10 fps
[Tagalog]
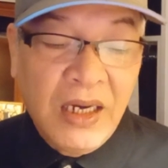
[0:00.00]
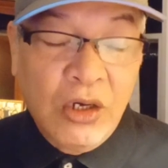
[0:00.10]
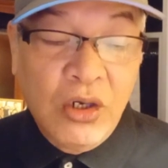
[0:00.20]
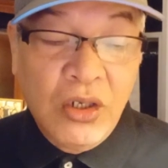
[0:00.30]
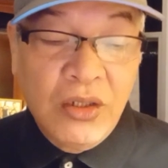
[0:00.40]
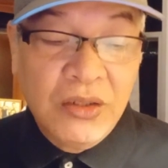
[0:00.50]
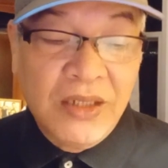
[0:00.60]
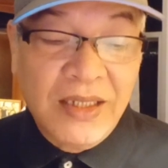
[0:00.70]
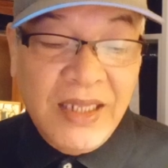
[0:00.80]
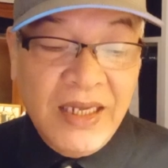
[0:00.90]
Or
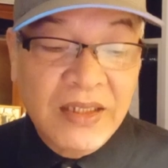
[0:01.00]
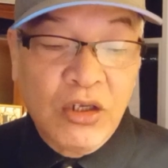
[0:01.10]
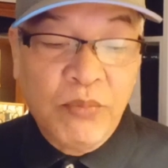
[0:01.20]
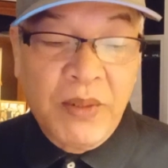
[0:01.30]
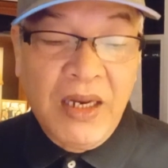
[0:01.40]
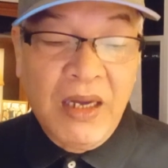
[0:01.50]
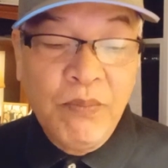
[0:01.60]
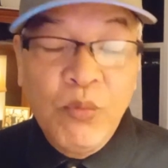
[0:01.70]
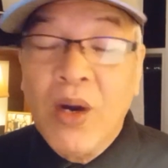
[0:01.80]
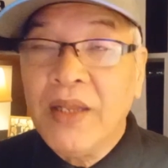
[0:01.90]
the death of a
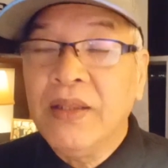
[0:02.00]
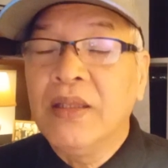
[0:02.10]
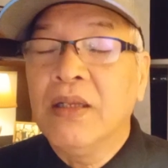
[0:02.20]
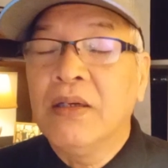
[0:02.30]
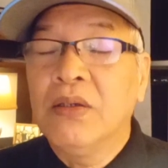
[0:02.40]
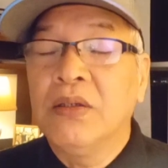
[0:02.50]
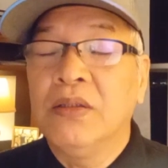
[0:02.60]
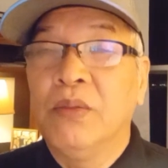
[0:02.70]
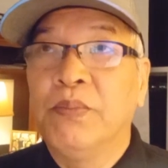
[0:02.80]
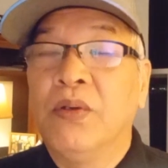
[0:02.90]
loved one.
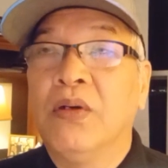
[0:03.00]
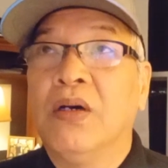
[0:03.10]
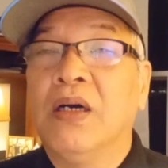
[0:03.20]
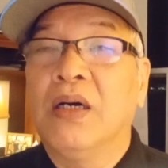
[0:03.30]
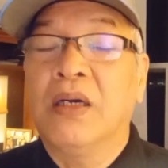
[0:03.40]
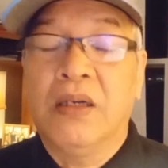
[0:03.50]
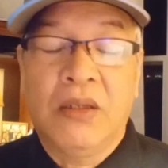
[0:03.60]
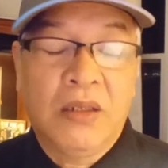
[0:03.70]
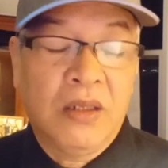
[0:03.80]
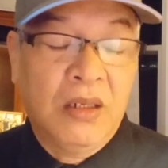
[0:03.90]
No po. Uh,
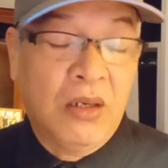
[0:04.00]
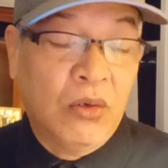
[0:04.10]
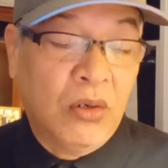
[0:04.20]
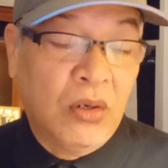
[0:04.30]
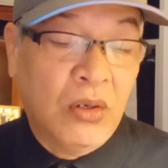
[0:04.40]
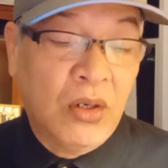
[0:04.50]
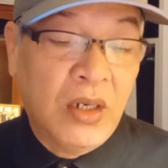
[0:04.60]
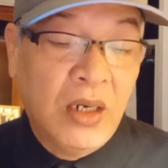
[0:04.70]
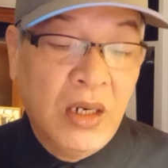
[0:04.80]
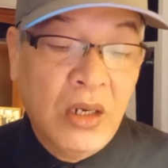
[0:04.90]

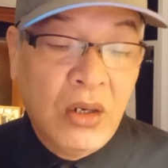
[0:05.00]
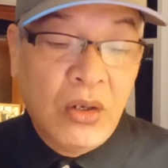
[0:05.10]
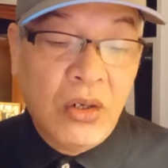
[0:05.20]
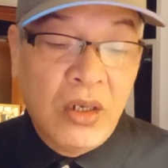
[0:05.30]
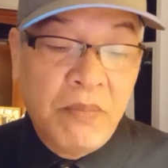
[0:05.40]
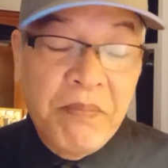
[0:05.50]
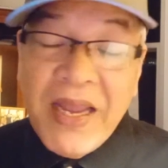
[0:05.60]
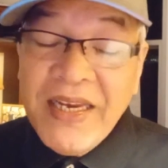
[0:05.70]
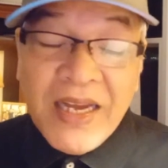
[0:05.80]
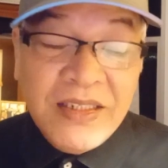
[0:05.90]
or, or
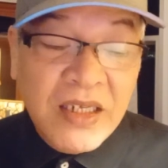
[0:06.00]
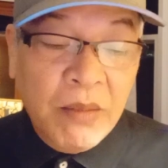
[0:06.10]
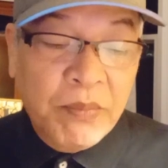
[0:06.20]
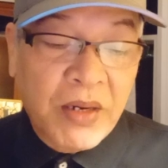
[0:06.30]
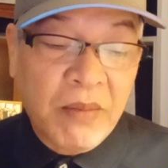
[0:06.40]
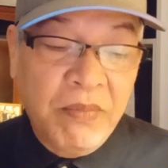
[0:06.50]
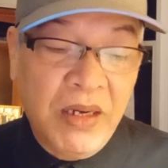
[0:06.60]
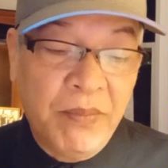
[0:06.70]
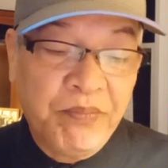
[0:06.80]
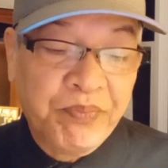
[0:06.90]
financial
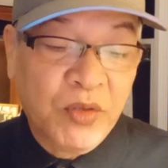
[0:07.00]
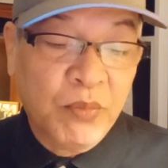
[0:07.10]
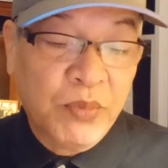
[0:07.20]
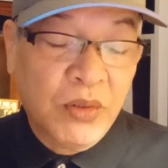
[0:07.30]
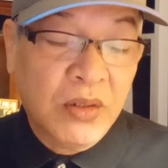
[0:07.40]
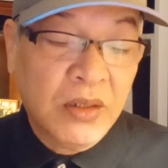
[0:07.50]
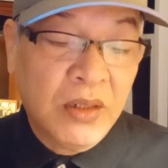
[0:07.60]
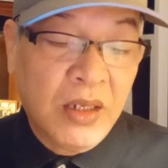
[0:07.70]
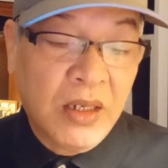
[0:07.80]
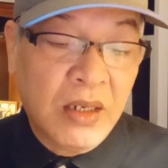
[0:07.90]
problem. No po.
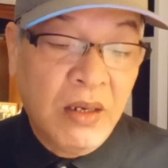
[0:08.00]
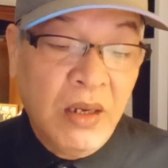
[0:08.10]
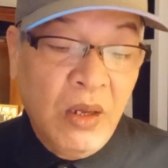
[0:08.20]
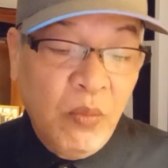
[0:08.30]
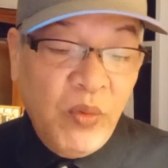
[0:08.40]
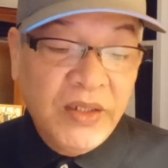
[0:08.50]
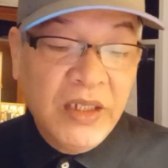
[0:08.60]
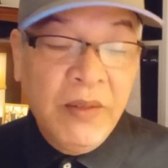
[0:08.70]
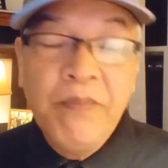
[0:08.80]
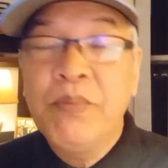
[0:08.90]
Uh,
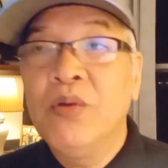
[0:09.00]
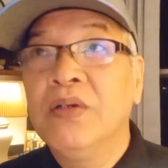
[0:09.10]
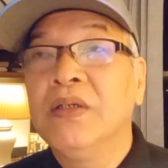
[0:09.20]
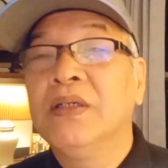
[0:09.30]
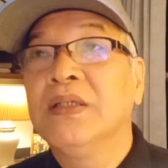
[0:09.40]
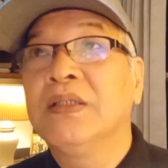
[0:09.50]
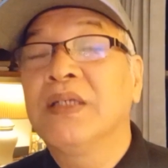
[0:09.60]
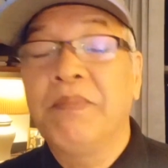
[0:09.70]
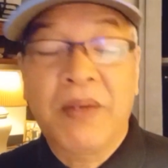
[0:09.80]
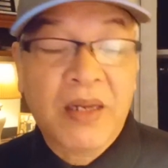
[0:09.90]
pwede din pong
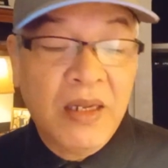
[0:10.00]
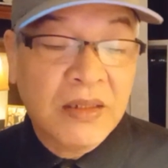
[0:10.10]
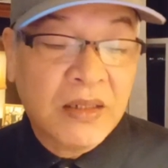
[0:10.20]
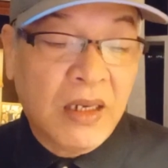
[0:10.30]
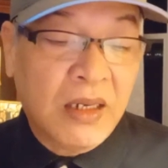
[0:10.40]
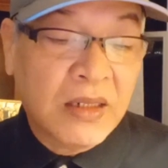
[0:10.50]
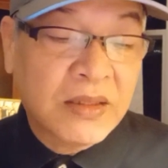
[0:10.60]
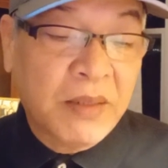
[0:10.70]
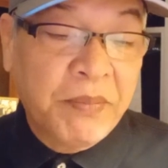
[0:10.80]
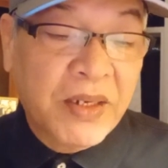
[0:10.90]
separate uh,
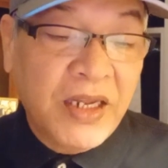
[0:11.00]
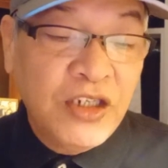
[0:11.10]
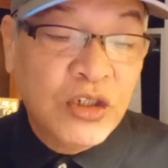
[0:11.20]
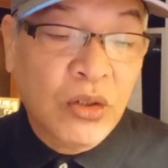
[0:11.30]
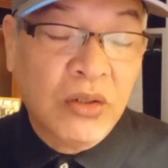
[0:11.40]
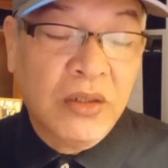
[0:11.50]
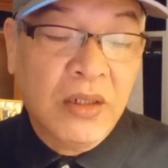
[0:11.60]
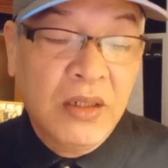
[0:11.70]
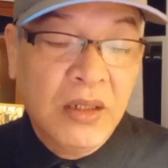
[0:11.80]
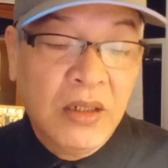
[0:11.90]
separation,
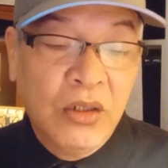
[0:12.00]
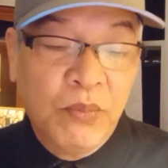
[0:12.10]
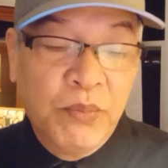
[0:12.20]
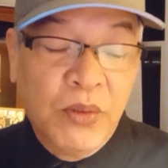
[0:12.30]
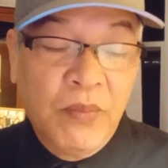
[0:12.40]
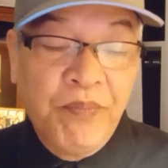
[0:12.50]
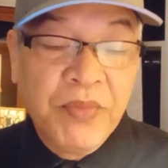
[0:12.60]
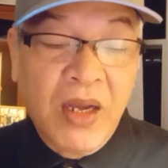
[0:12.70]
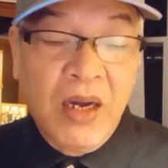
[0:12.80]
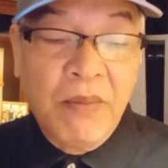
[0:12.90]
no po,
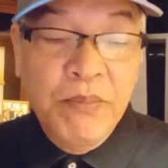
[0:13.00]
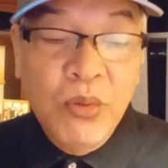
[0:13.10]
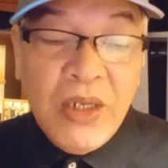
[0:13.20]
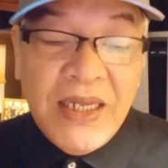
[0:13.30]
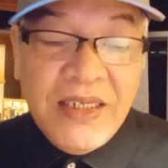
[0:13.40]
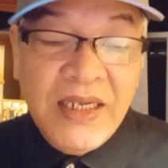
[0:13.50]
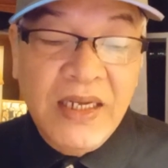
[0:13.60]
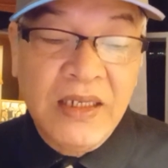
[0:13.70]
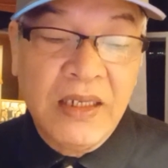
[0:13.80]
uh, bullying,